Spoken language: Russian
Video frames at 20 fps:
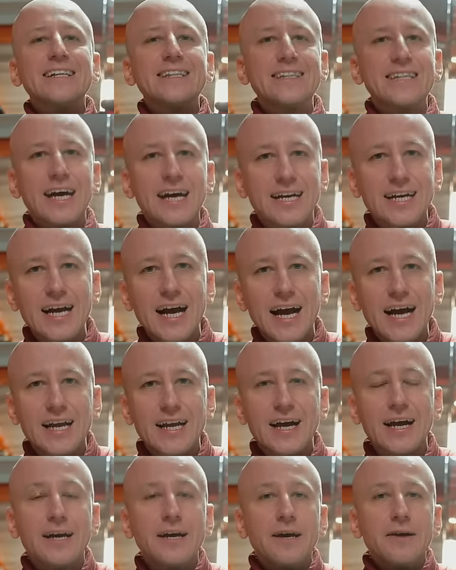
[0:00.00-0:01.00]

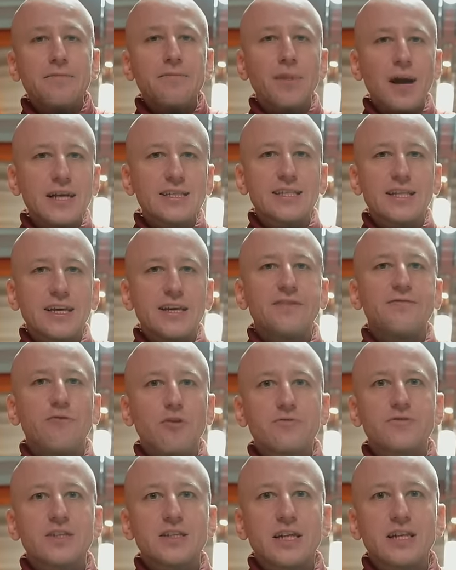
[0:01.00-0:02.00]
нагара. Масло и
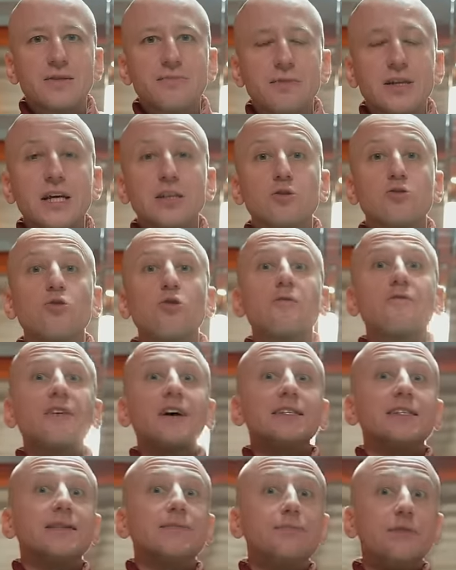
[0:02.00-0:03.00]
вовсе надо менять до
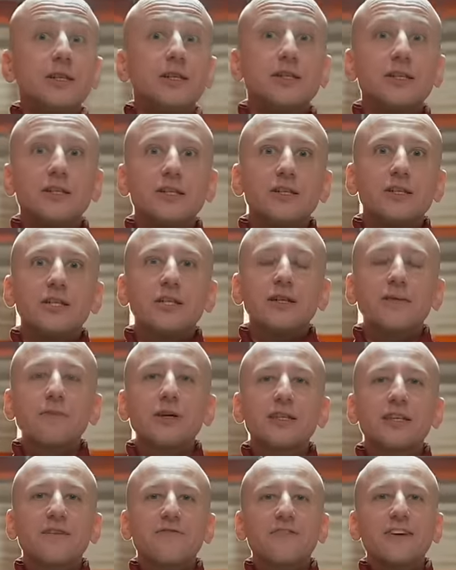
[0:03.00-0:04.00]
8 тысяч
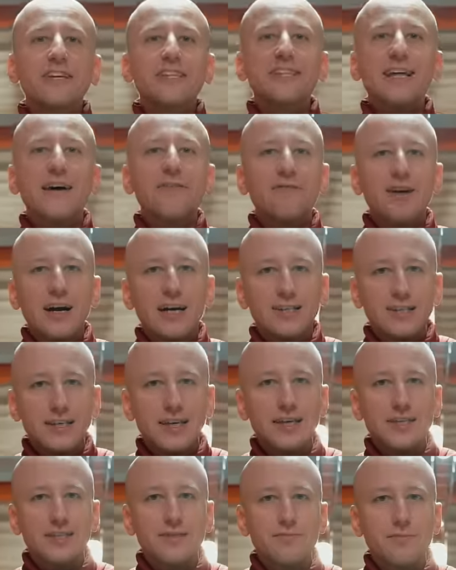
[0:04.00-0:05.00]
километров и давать
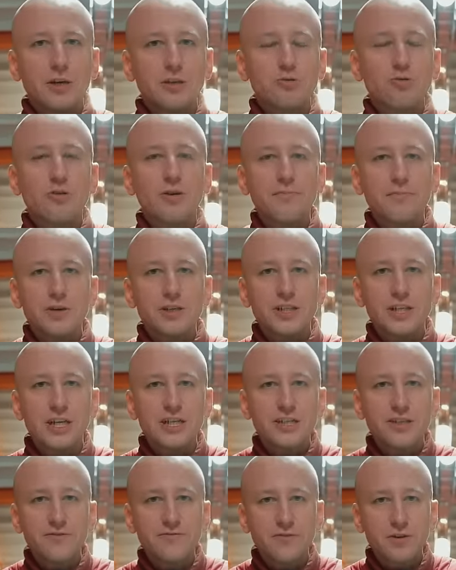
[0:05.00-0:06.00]
этим моторам
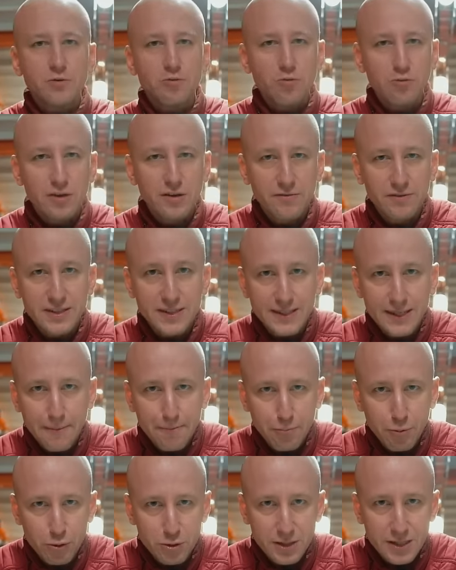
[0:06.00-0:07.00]
почаще выгуливаться
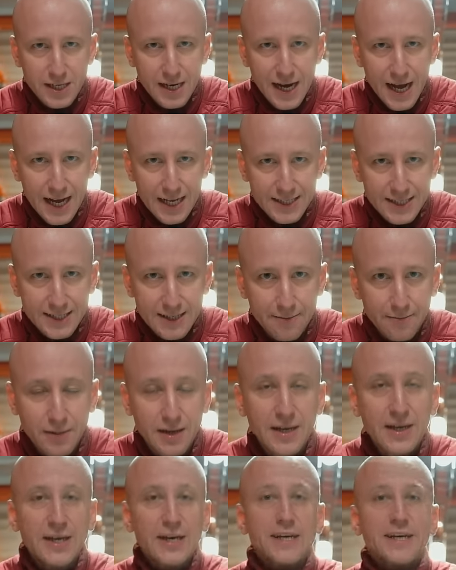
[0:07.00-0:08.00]
по трассам.
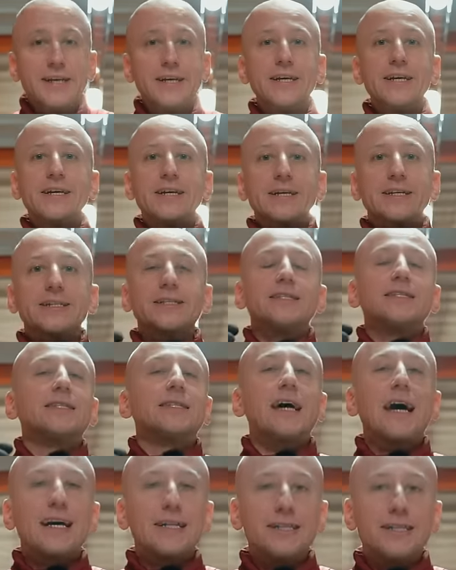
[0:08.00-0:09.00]
И,
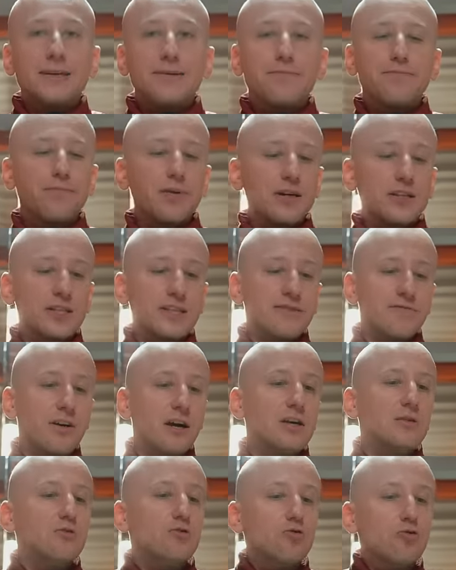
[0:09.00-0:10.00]
кстати,
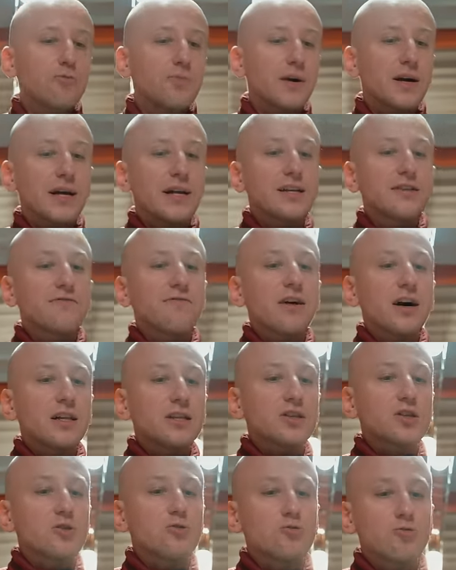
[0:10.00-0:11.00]
поршневая группа, коленвал
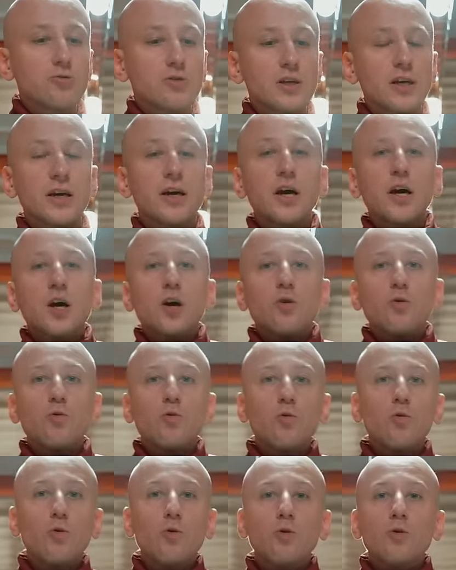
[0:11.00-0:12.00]
потенциал шатуны
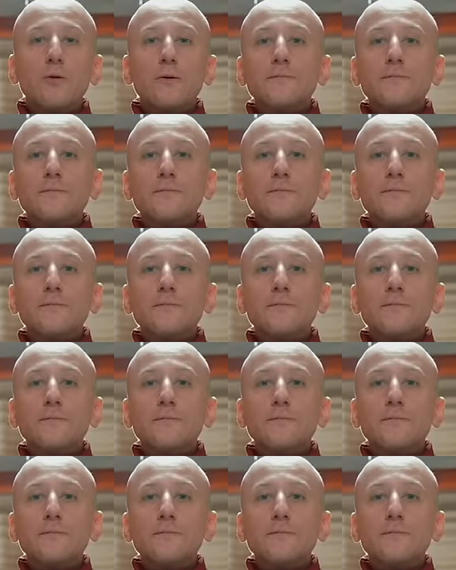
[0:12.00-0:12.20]
у